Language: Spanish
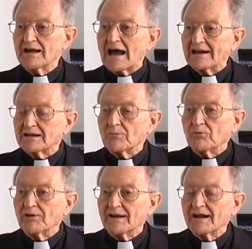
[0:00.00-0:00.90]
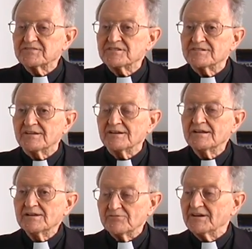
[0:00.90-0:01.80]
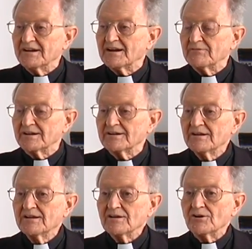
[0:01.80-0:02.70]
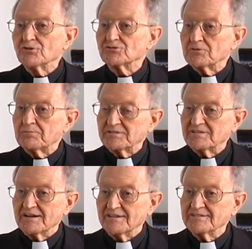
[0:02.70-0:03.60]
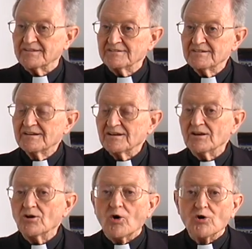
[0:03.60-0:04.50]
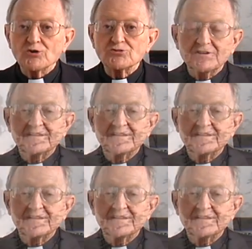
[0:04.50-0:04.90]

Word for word: a la que puedan asistir, venir a ver los especialistas o los